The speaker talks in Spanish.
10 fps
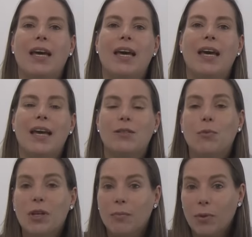Eh, es
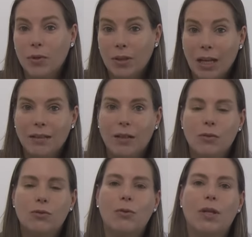muy importante
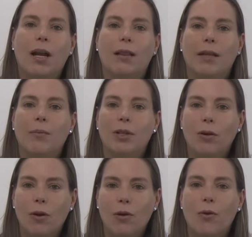consultar al
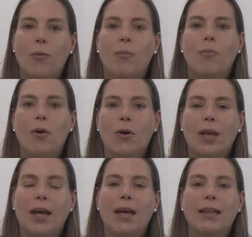dermatólogo
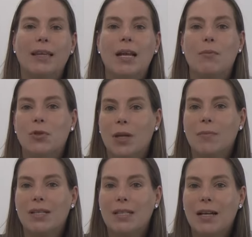porque tenemos que
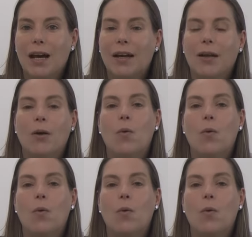investigar